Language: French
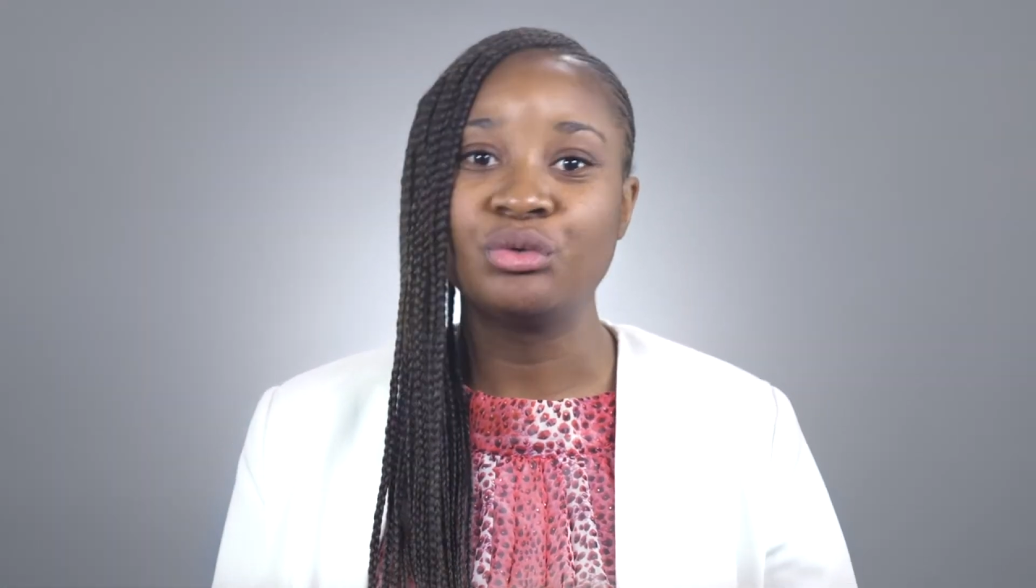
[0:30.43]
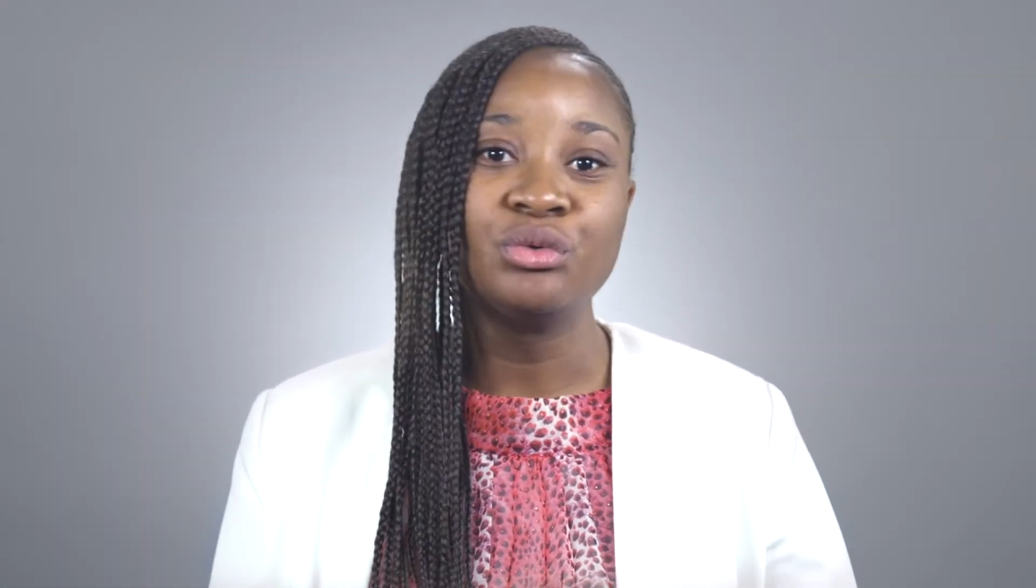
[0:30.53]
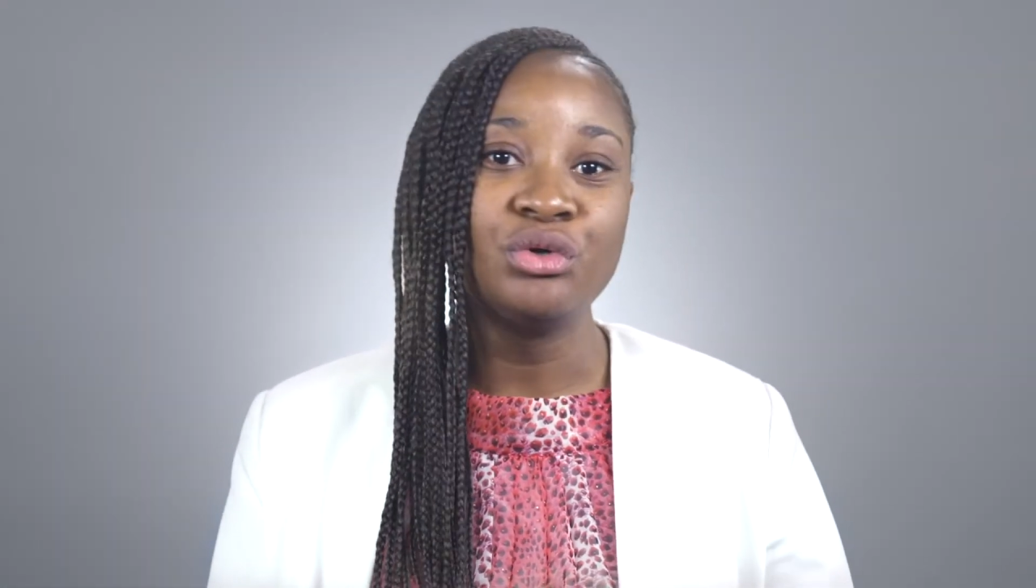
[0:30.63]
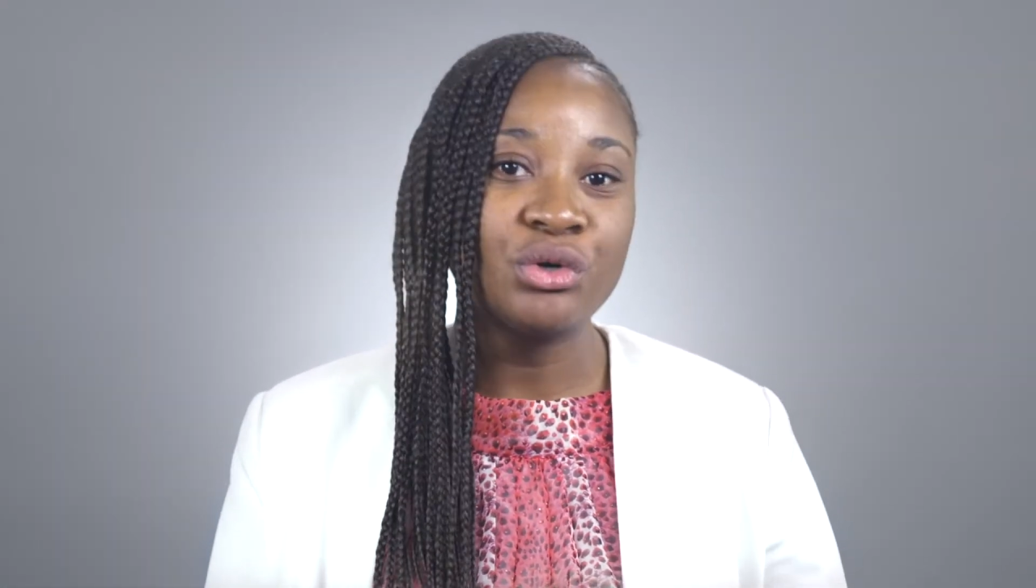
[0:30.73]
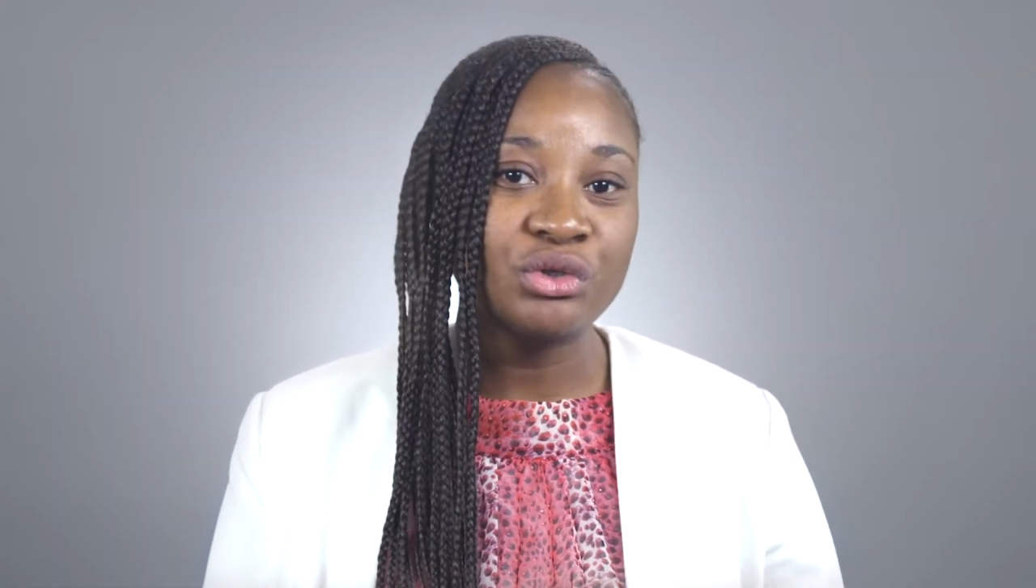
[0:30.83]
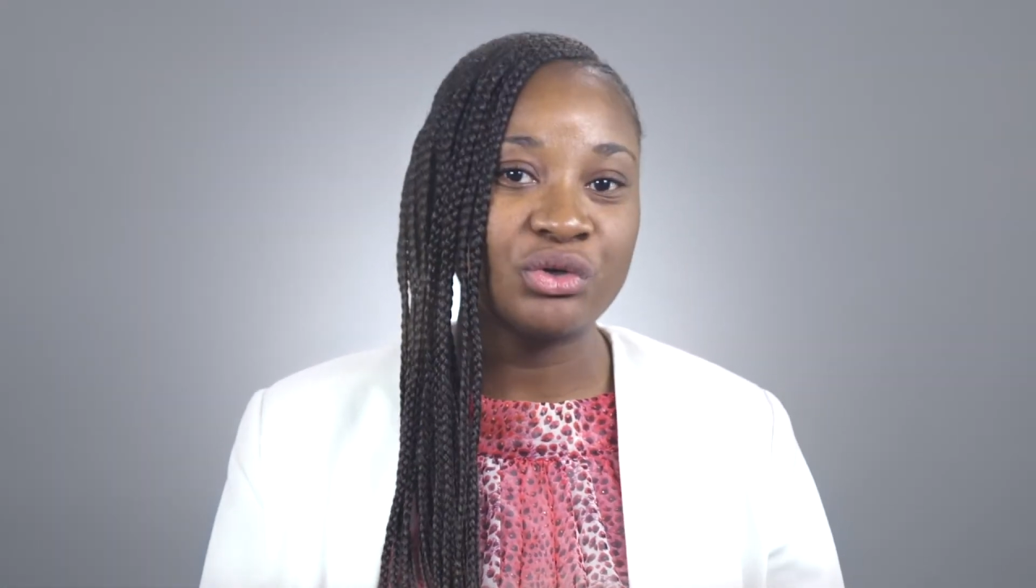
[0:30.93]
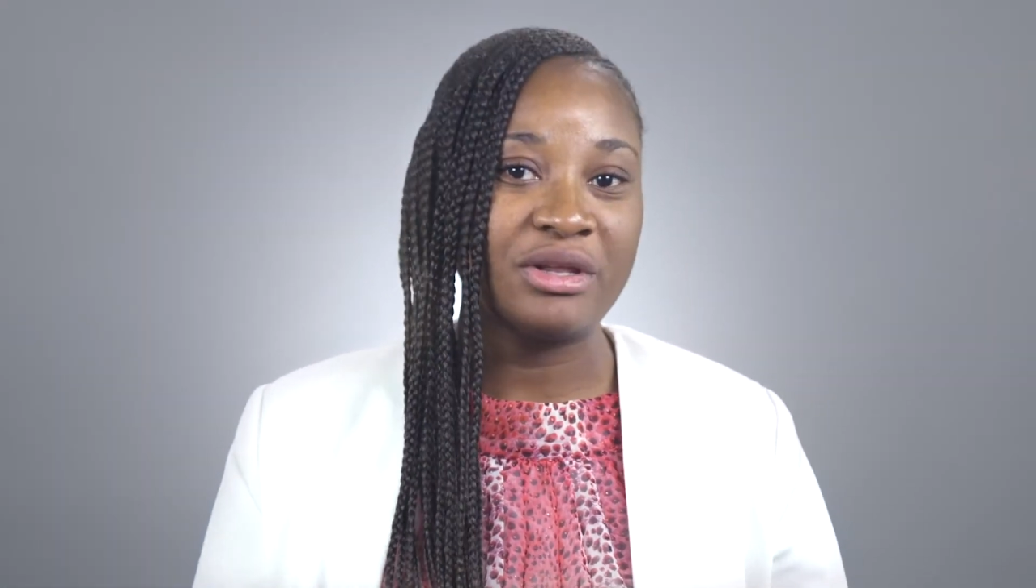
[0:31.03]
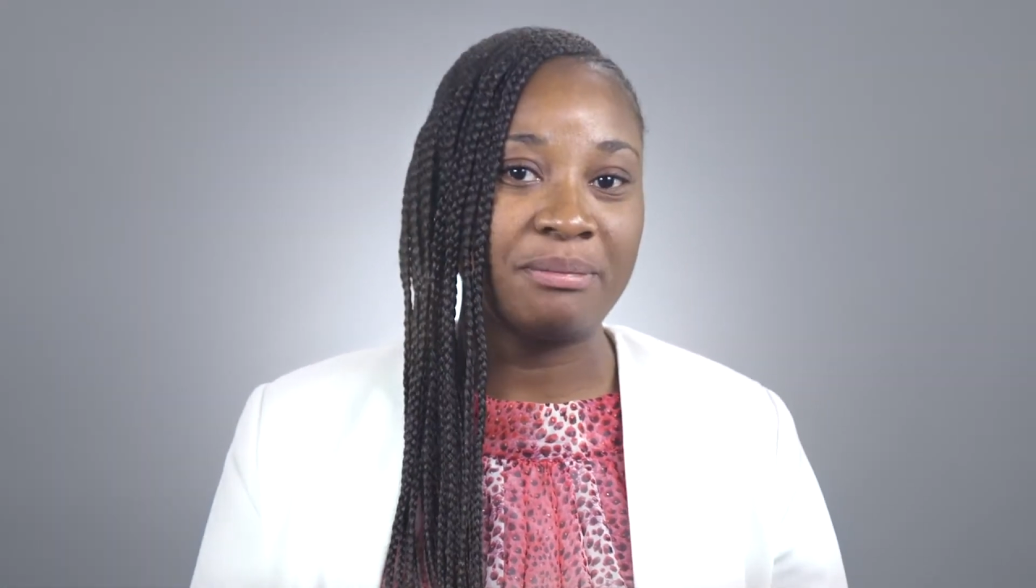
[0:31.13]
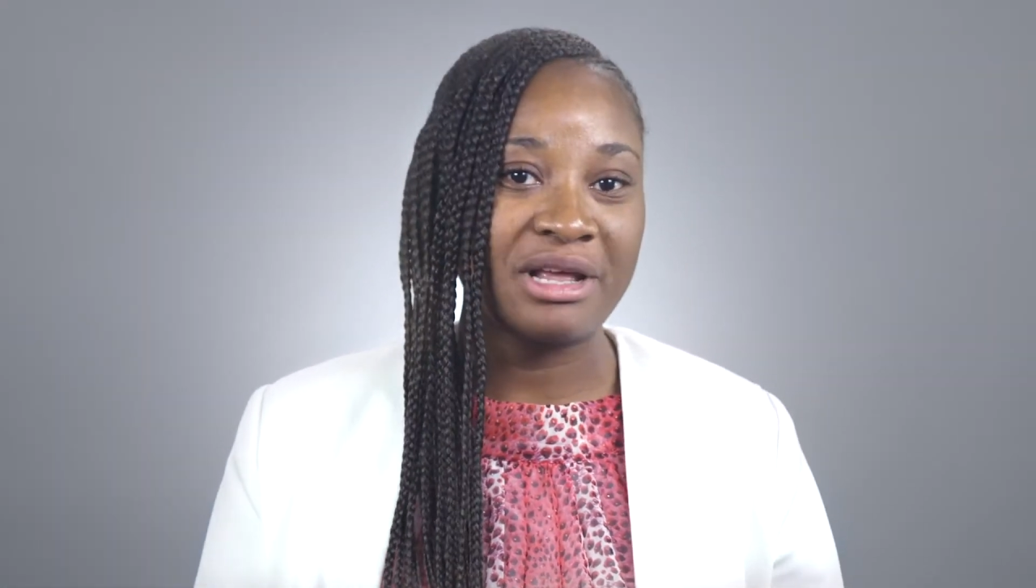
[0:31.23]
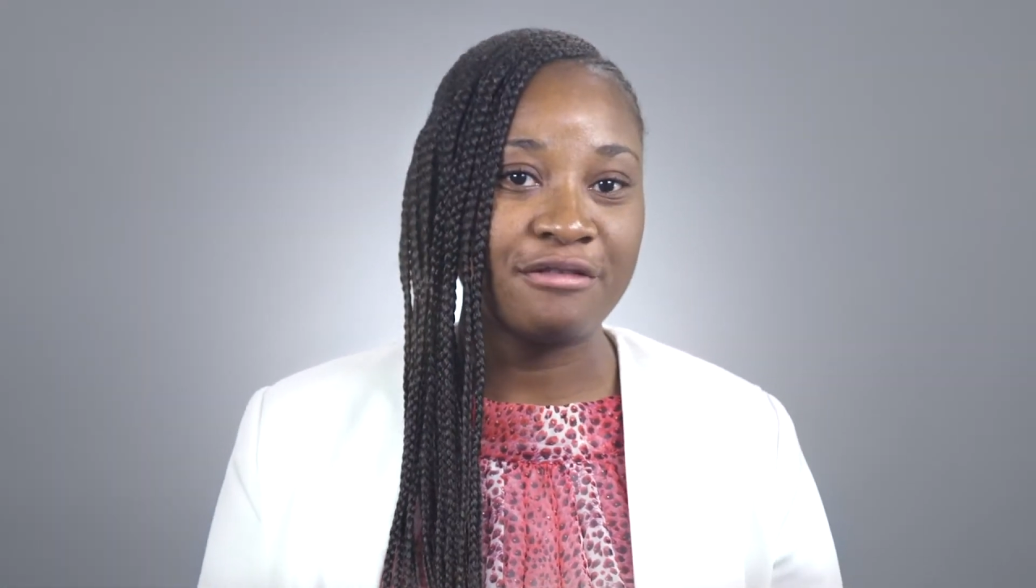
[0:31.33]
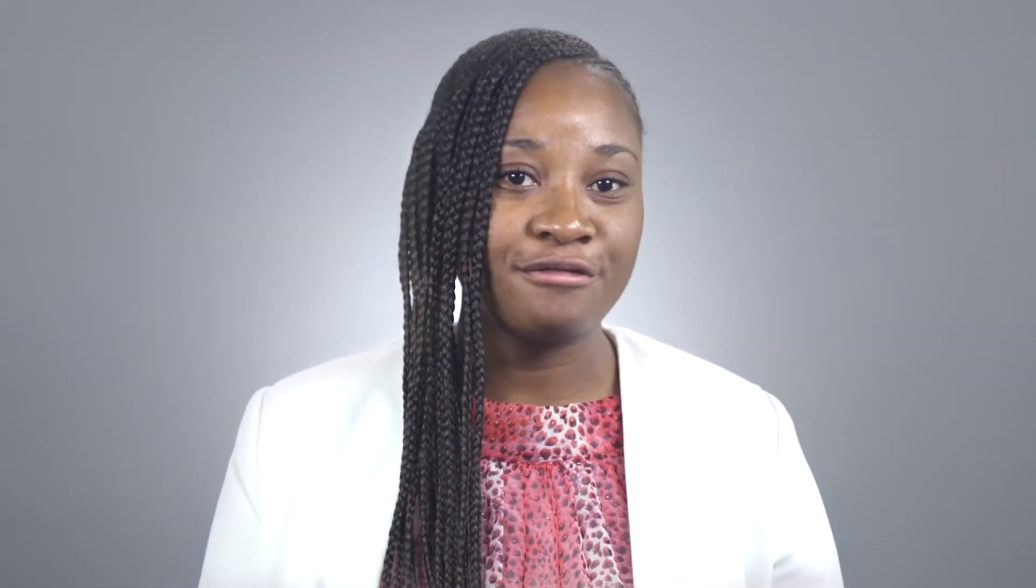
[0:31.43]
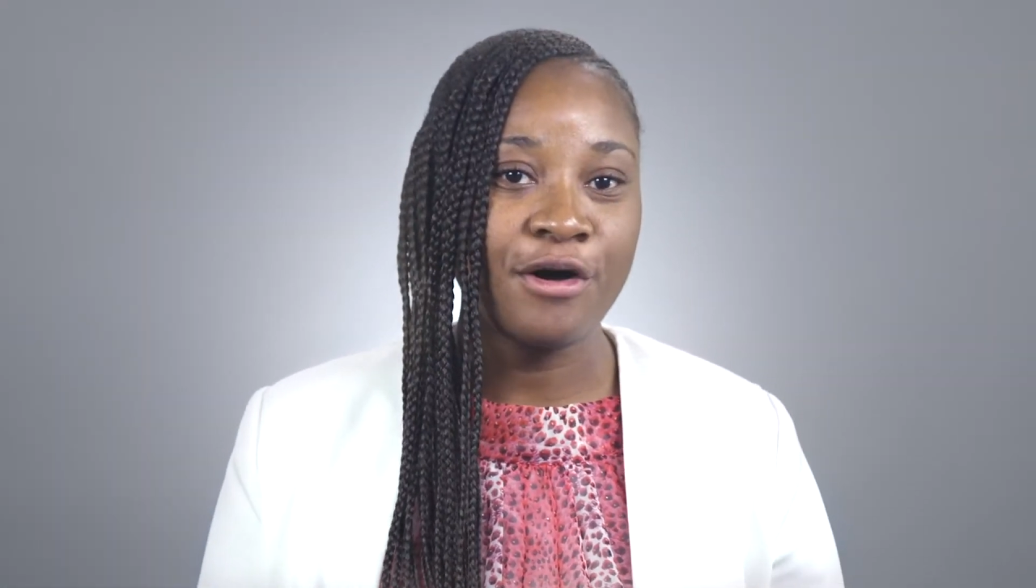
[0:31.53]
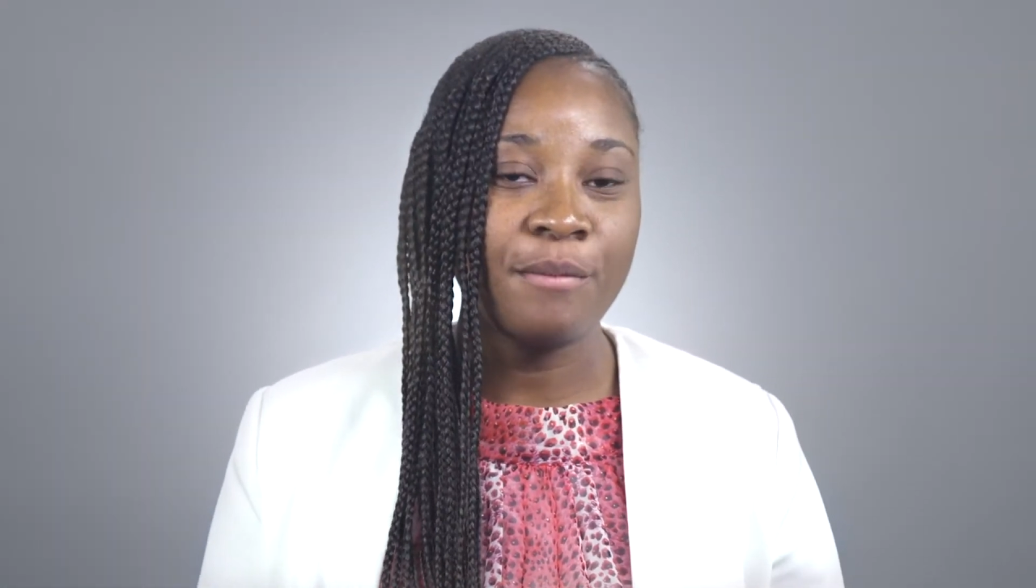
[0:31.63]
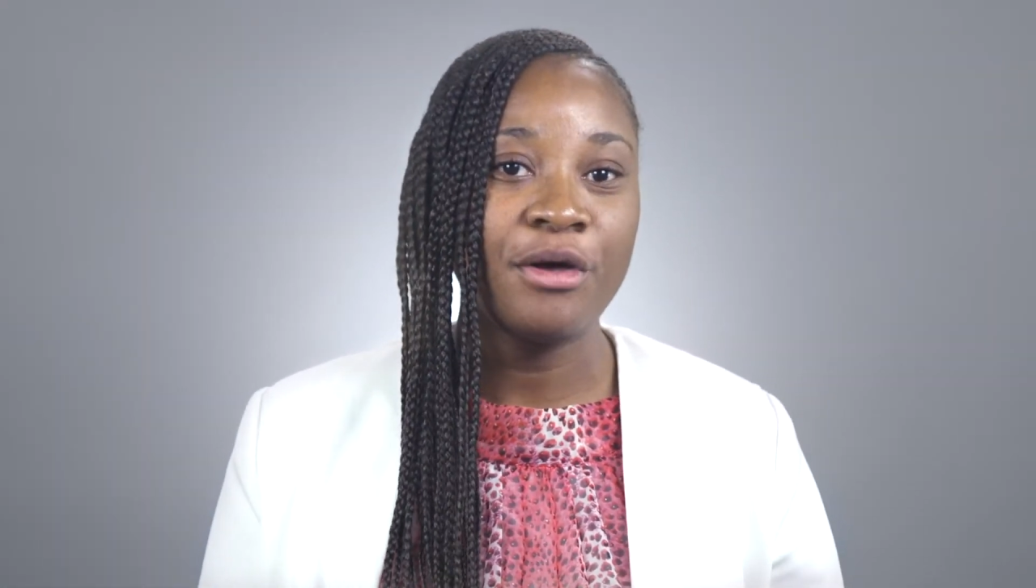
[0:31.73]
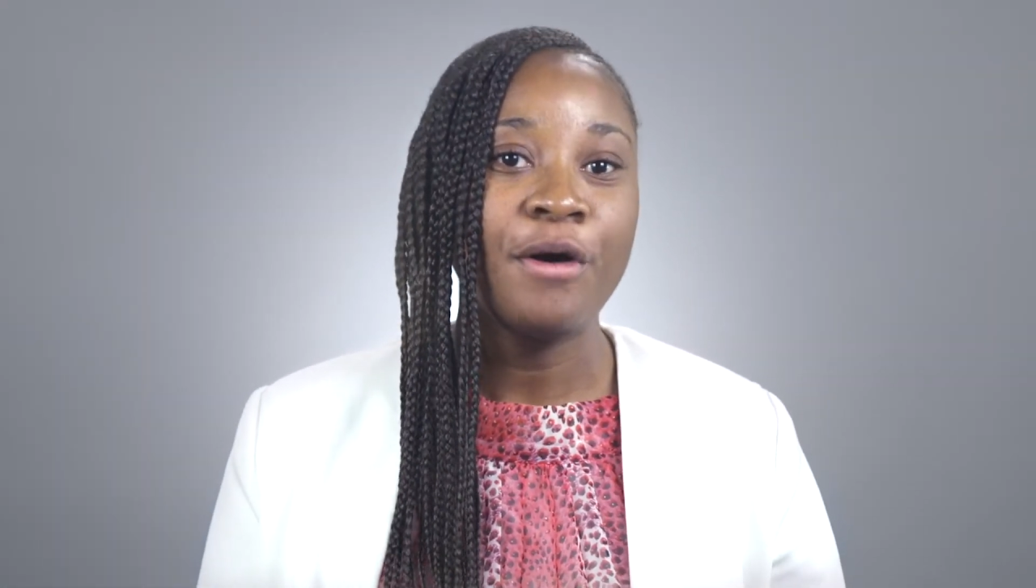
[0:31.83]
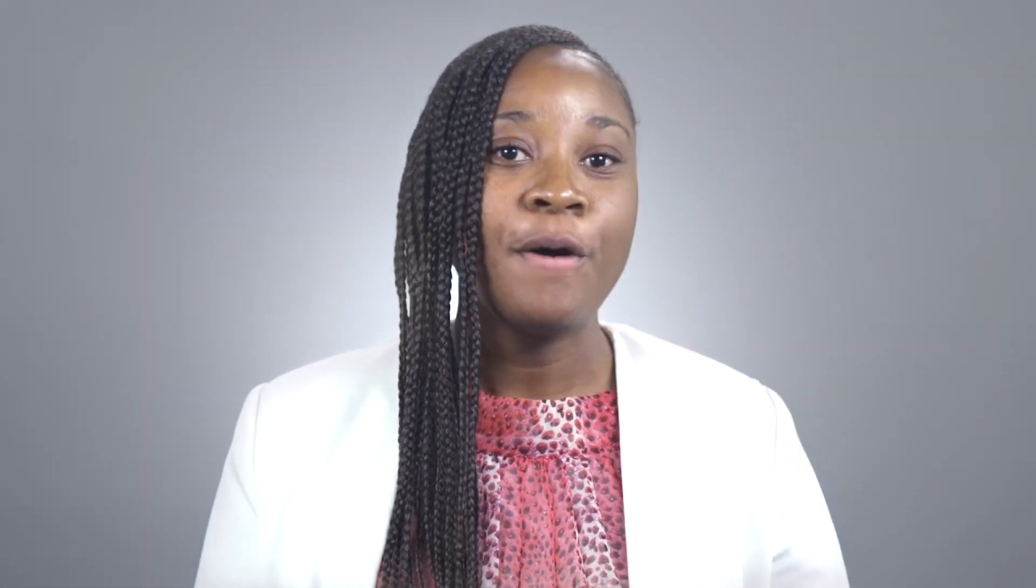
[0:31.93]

ou l'autre des plateformes